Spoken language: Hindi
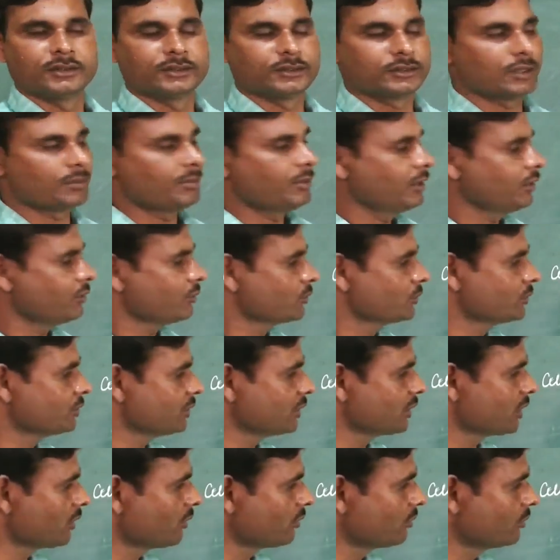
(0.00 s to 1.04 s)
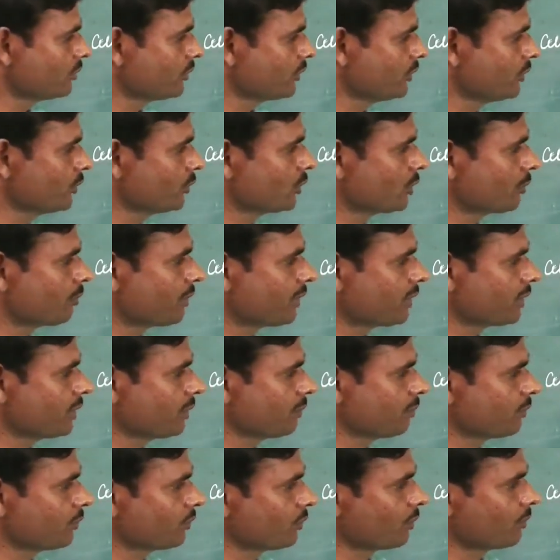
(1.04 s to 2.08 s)
सभी कोशिकाओं की उत्पत्ति
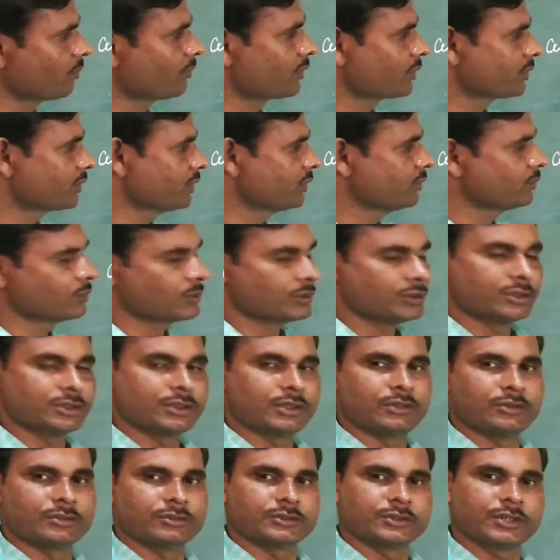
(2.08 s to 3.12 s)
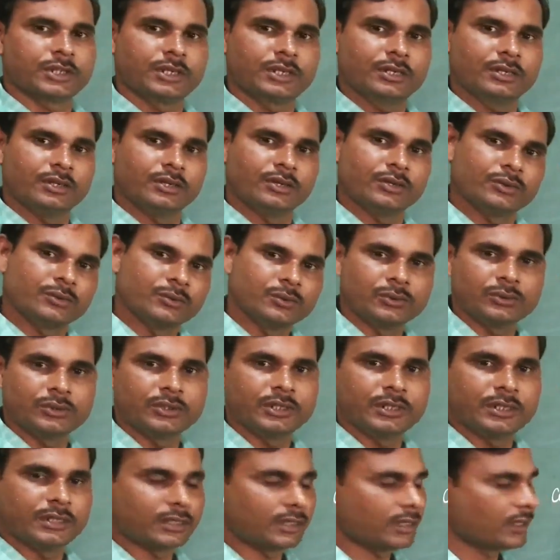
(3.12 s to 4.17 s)
पूर्ववर्ती कोशिकाओं से
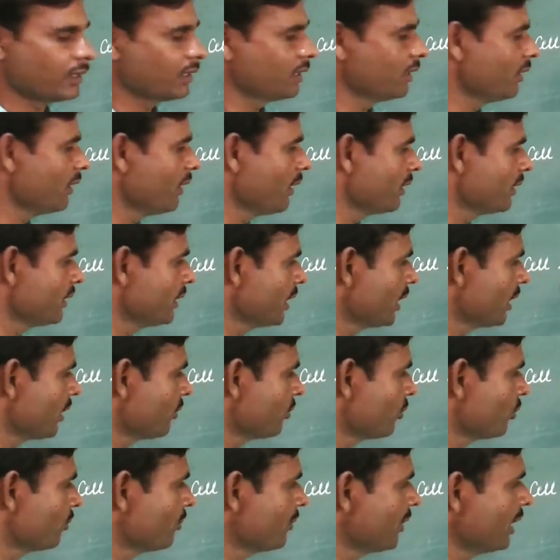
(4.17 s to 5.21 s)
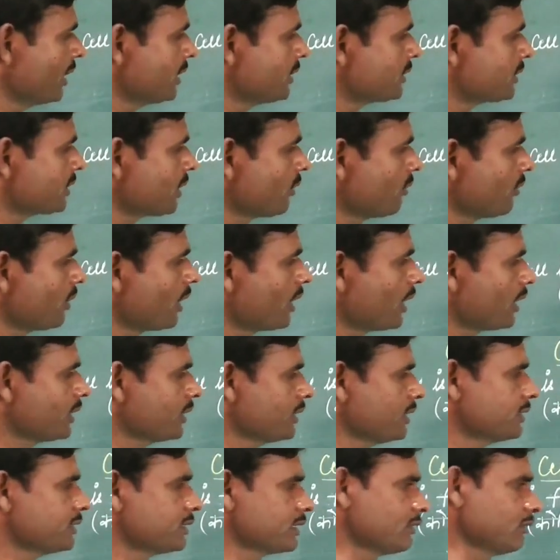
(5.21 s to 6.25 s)
होती है यह ओमनी सेलुला
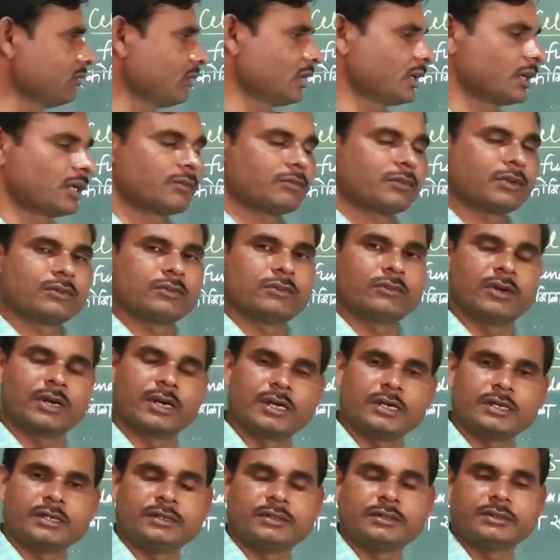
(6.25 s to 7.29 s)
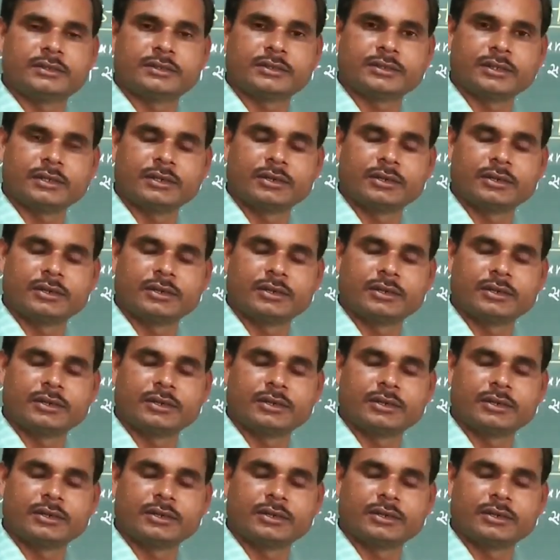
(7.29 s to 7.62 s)
ई सेलुला नामक वर्ड